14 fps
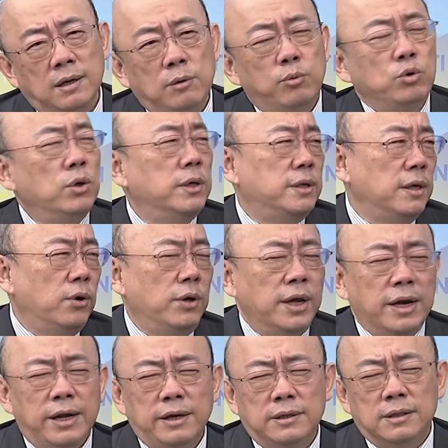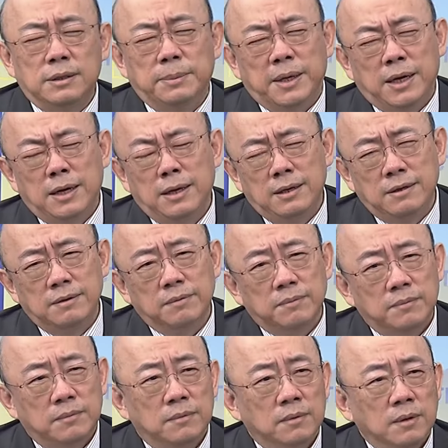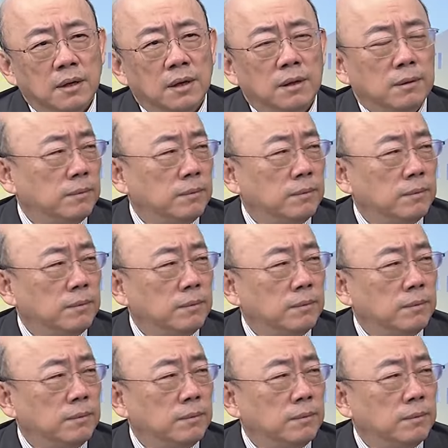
你不觉得这有点类似吗？真的，也许一